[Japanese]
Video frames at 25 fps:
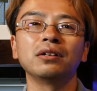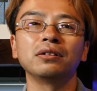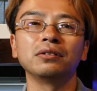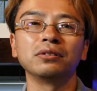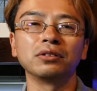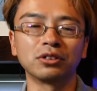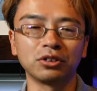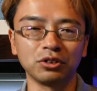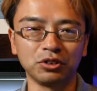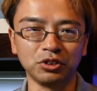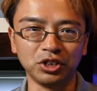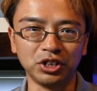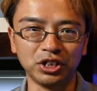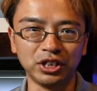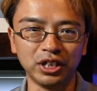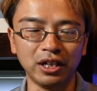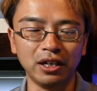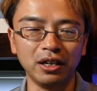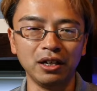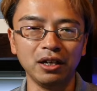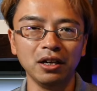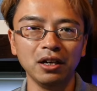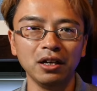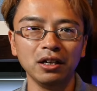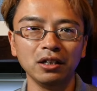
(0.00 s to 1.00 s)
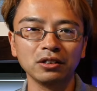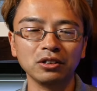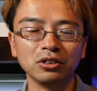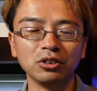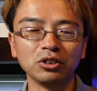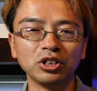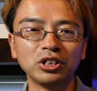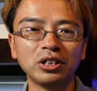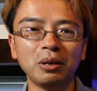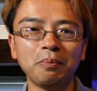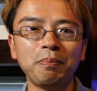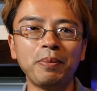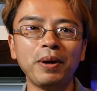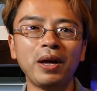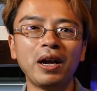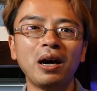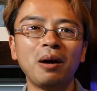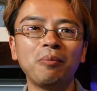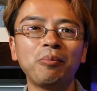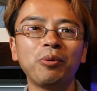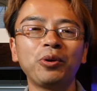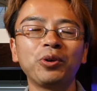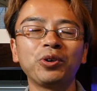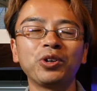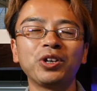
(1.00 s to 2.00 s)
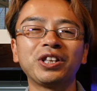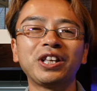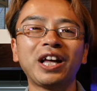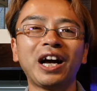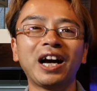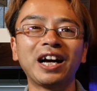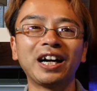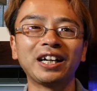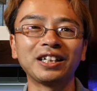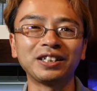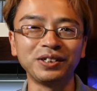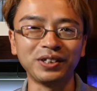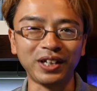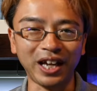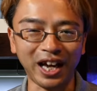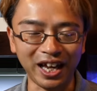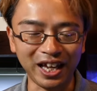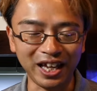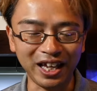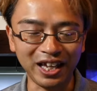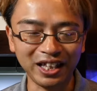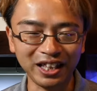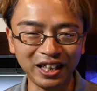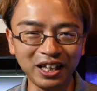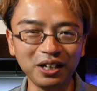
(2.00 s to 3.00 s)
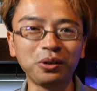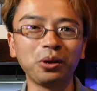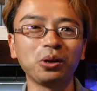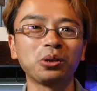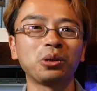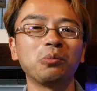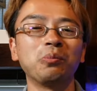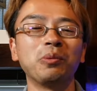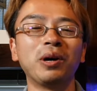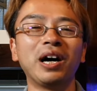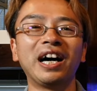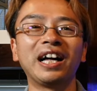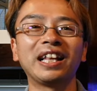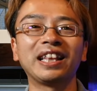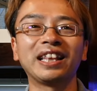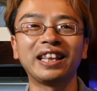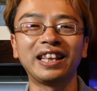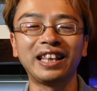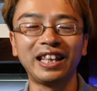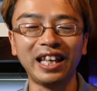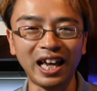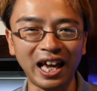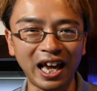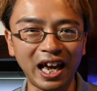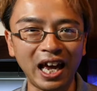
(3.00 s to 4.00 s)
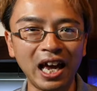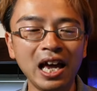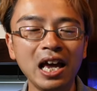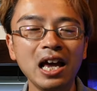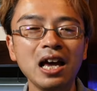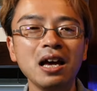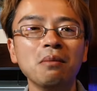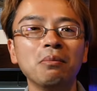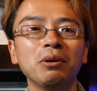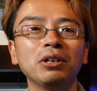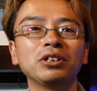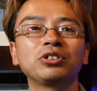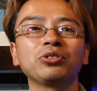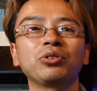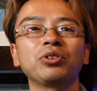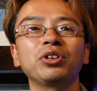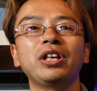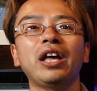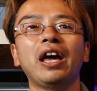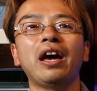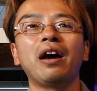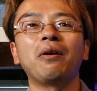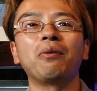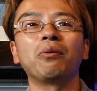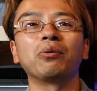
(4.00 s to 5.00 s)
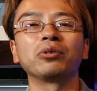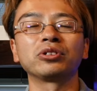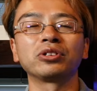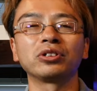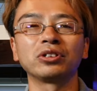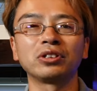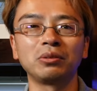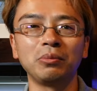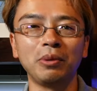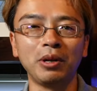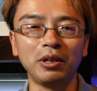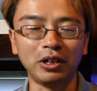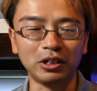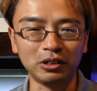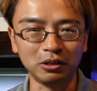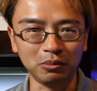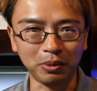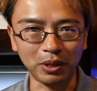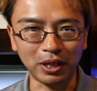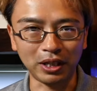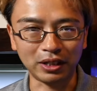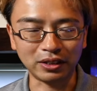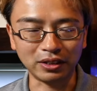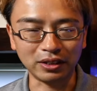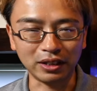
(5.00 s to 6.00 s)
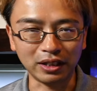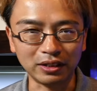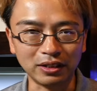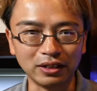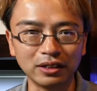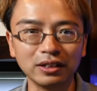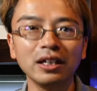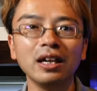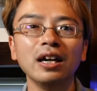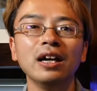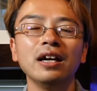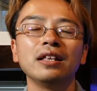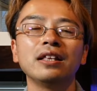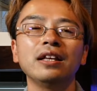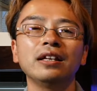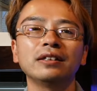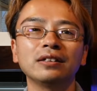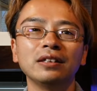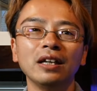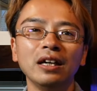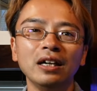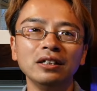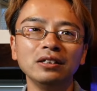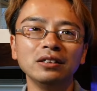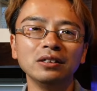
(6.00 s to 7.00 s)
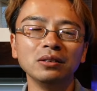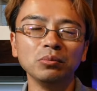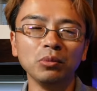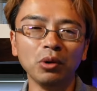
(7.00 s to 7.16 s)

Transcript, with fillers: 美しいそしてべらぼうに高くないていうこともあって、まあ、非常にねおすすめのアヌビアスです。でサイズ